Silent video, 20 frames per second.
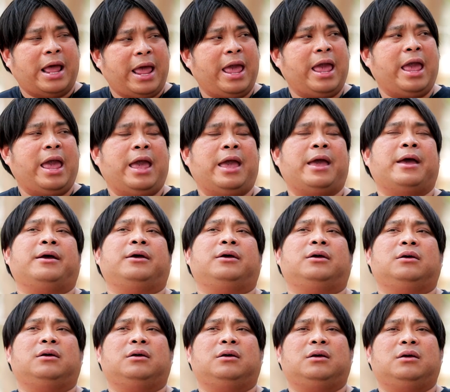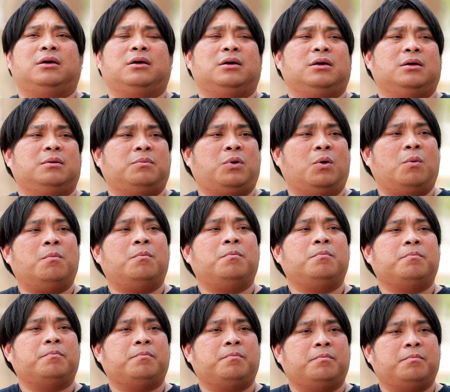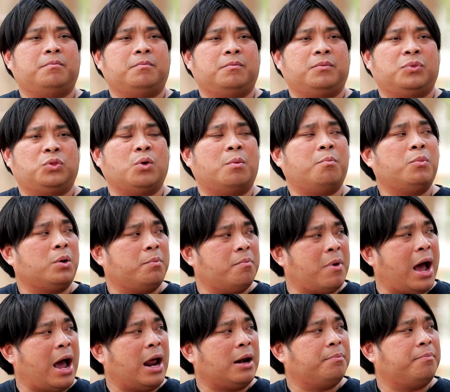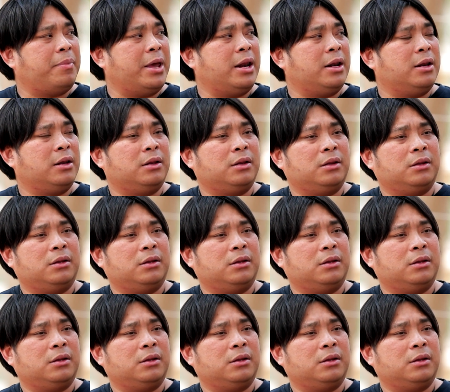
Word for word: แต่ผมสวมบทบาทเป็น